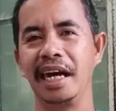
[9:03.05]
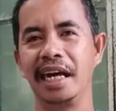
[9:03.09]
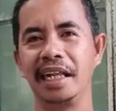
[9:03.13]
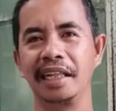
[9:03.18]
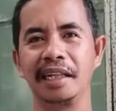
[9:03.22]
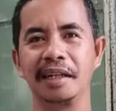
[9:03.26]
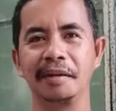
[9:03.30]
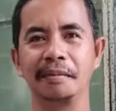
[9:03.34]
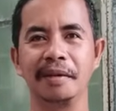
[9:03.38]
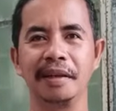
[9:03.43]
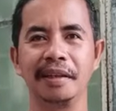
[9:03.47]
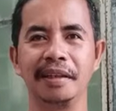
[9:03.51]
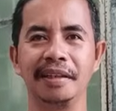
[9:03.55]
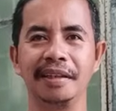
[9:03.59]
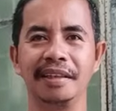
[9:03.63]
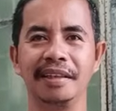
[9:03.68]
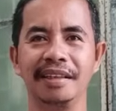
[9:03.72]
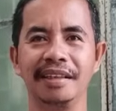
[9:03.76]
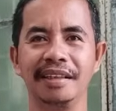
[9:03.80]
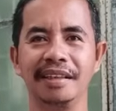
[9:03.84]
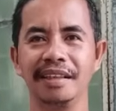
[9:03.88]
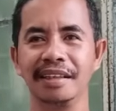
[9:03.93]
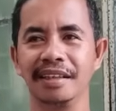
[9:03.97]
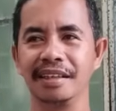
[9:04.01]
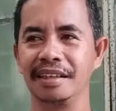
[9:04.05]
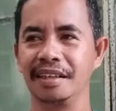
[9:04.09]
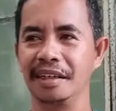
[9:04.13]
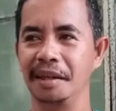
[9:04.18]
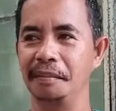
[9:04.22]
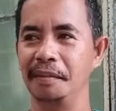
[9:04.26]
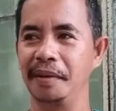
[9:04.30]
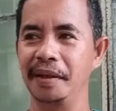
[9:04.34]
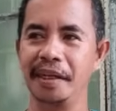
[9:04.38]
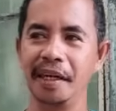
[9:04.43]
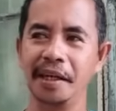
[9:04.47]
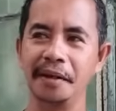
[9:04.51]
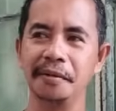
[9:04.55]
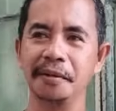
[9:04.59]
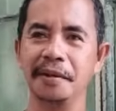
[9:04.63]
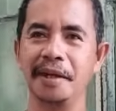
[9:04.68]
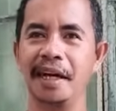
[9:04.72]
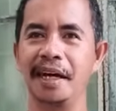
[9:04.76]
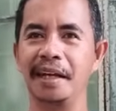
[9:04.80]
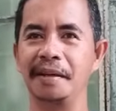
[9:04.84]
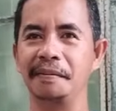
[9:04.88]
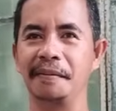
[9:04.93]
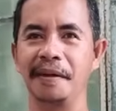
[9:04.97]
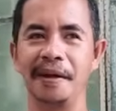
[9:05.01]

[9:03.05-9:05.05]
Lahat naman. Nagbigay ko lahat.